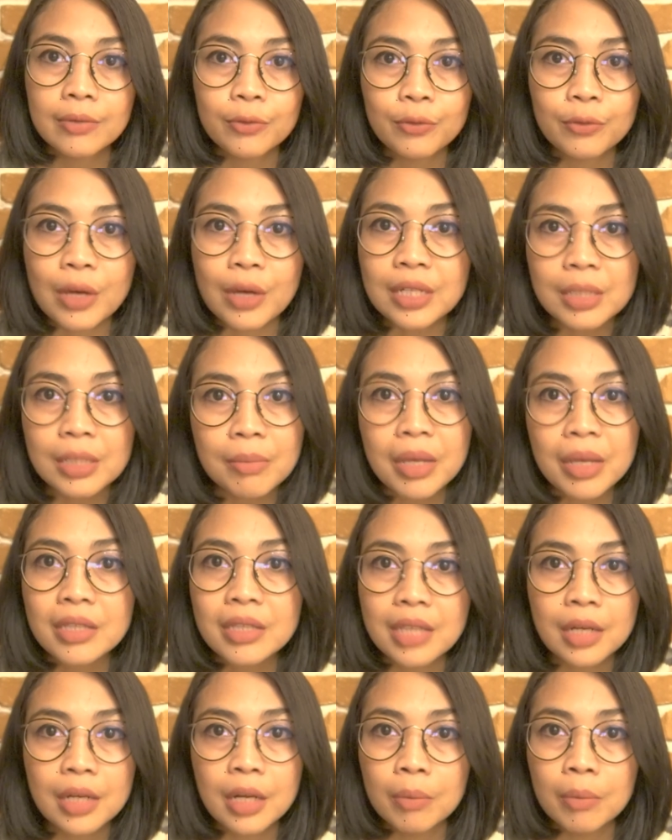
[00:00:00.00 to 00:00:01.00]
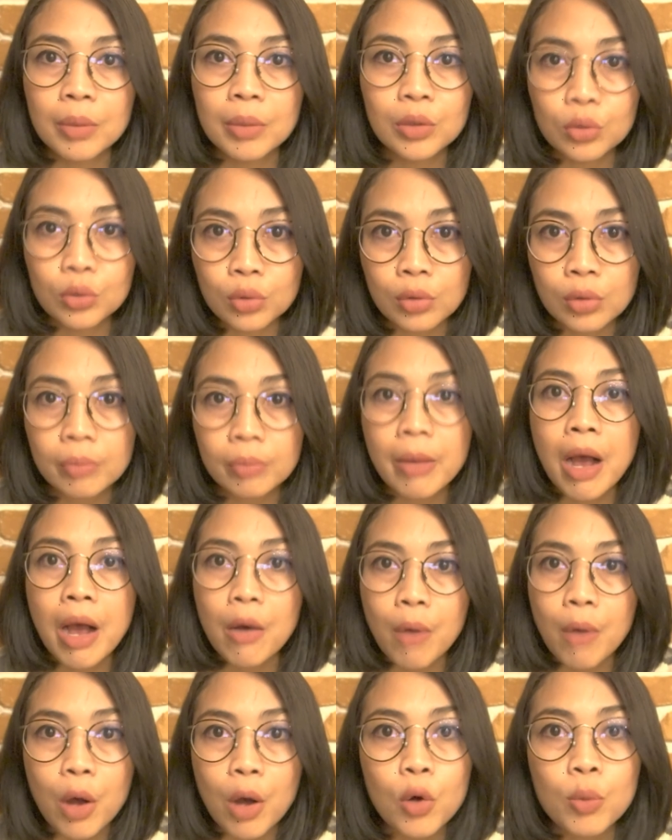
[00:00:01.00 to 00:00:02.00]
Fadime sadar betul
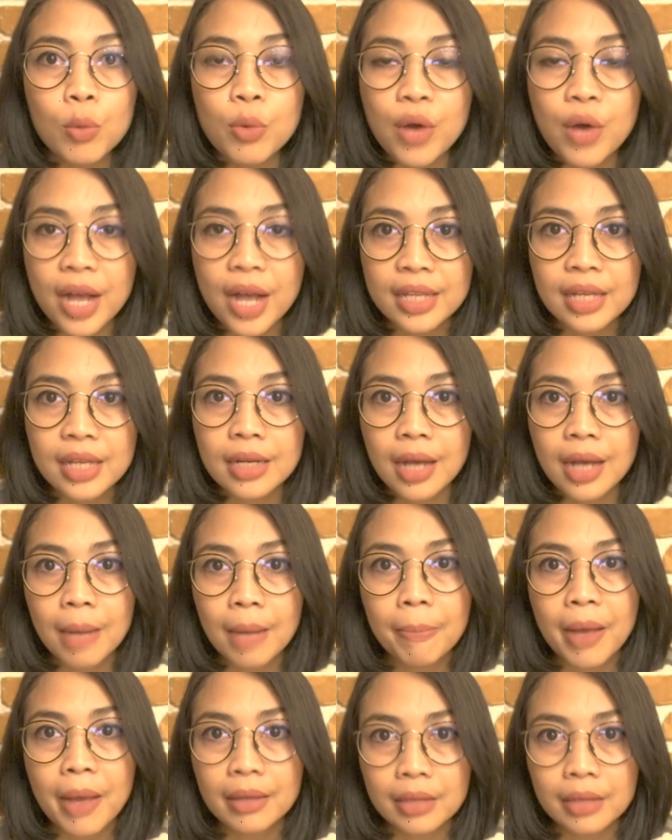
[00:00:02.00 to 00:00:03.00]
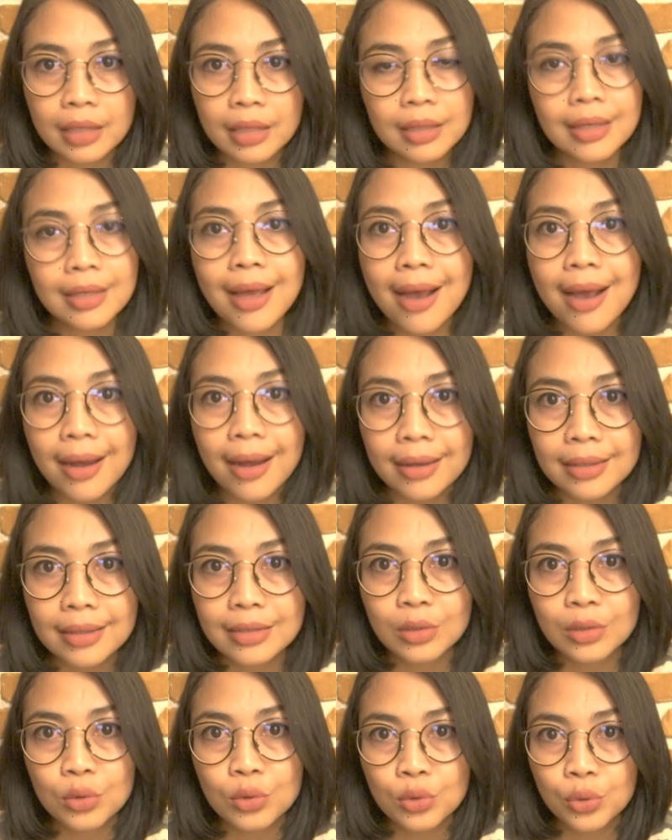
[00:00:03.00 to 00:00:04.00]
bahwa hubungannya dengan Patrick tidak akan
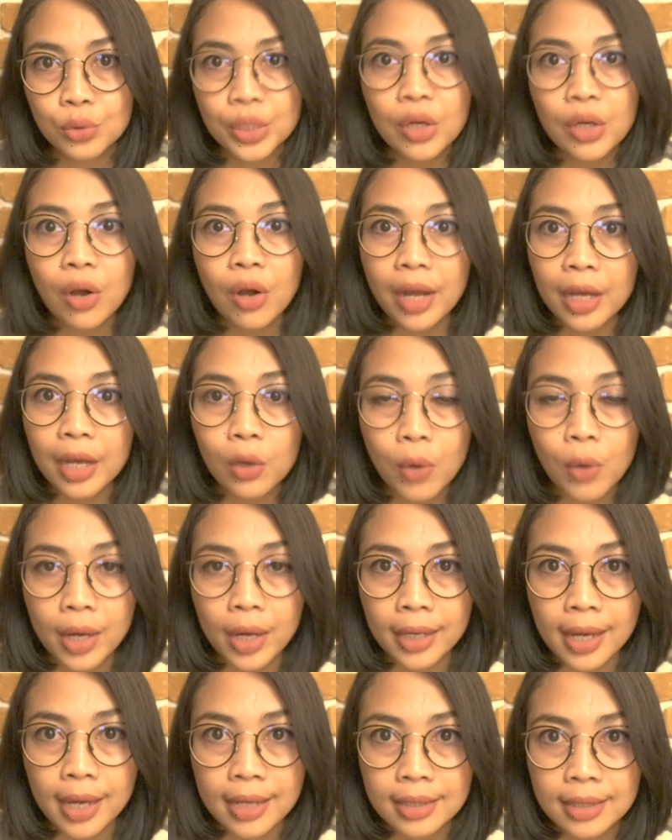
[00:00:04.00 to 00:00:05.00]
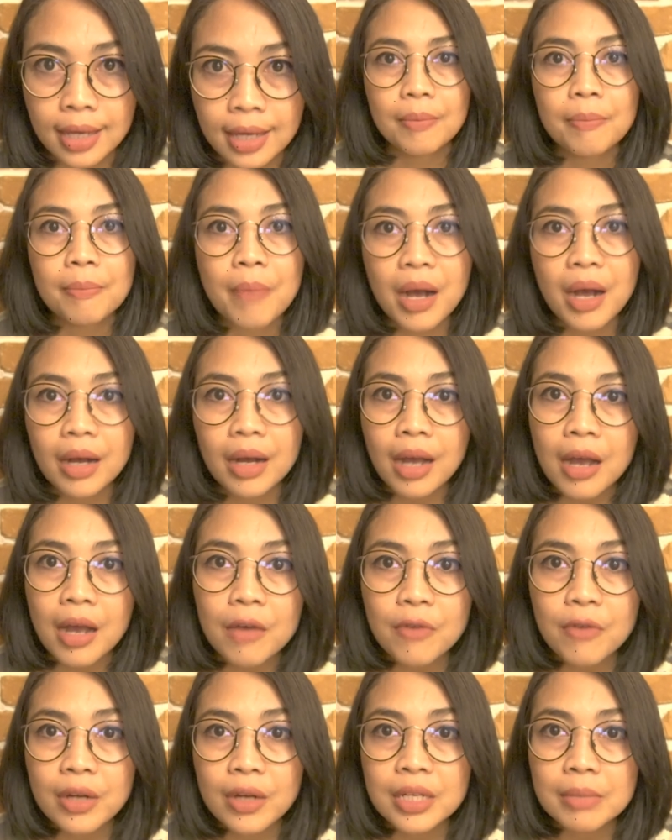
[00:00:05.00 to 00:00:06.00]
disetujui oleh keluarganya.
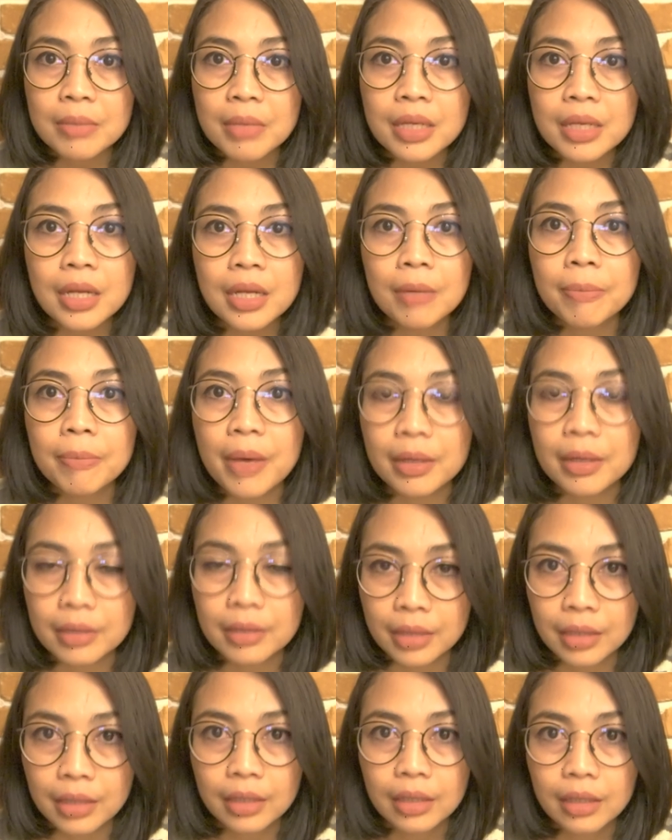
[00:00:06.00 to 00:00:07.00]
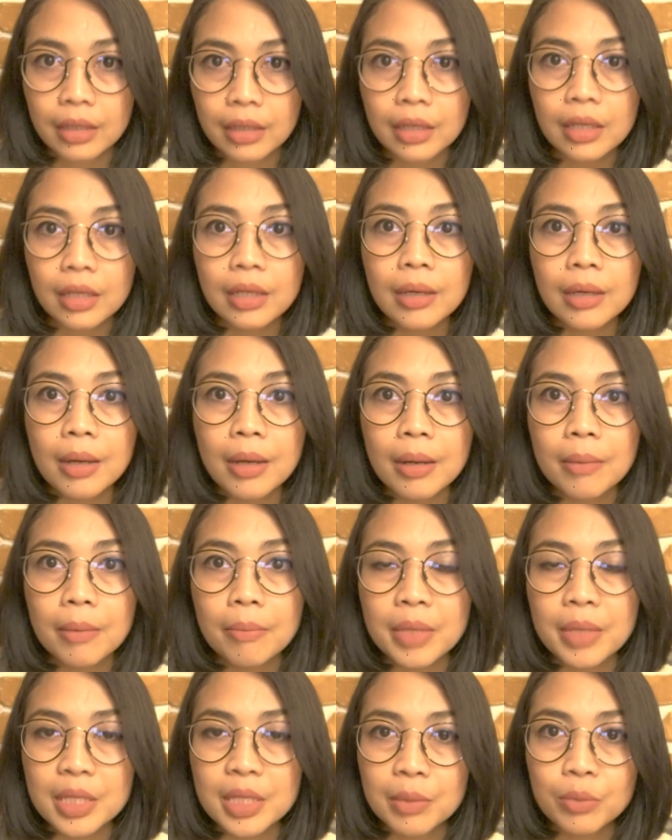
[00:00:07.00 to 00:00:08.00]
Maka Fadime dan Patrick
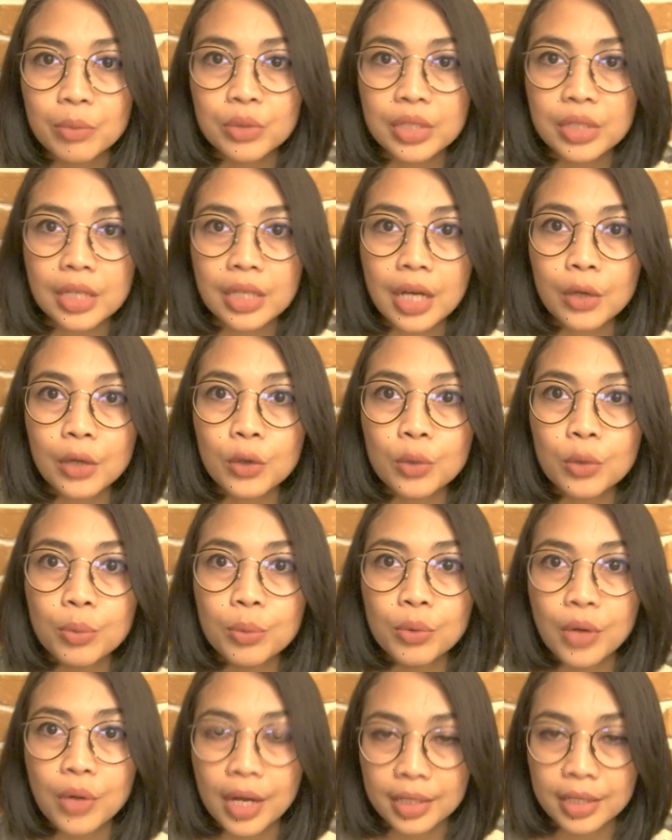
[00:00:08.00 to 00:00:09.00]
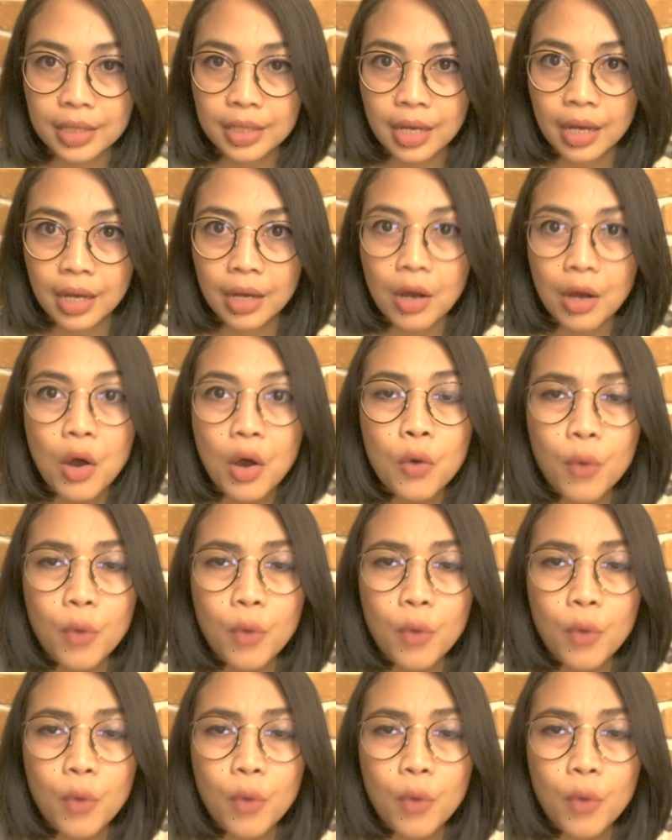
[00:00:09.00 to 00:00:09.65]
menyembunyikan hubungannya.